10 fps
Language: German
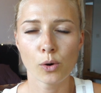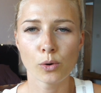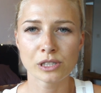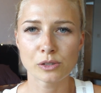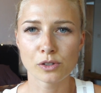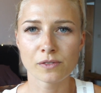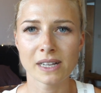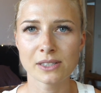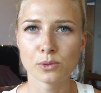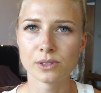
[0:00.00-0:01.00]
und
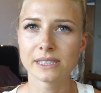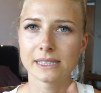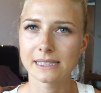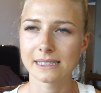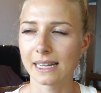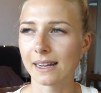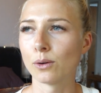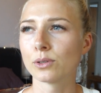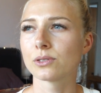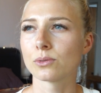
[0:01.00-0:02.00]
irgendwann dünnt sich das dann
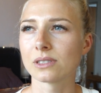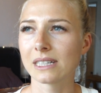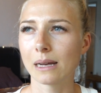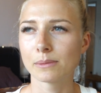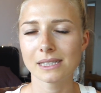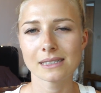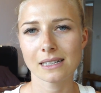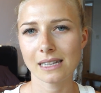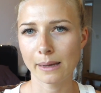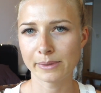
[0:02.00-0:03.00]
aus und da haben sie
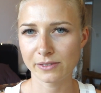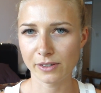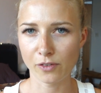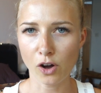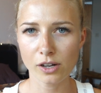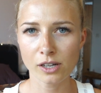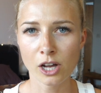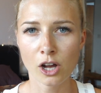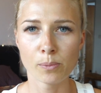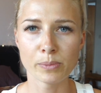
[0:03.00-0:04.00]
gesagt drei bis vier Wochen
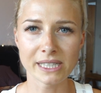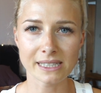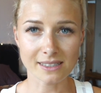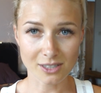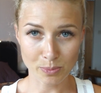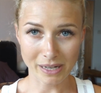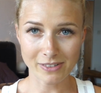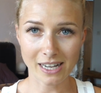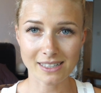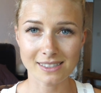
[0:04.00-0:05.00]
und bin ich jetzt gespannt,
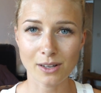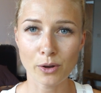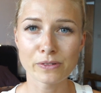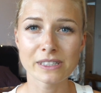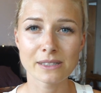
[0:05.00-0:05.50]
wie lange das dauern wird.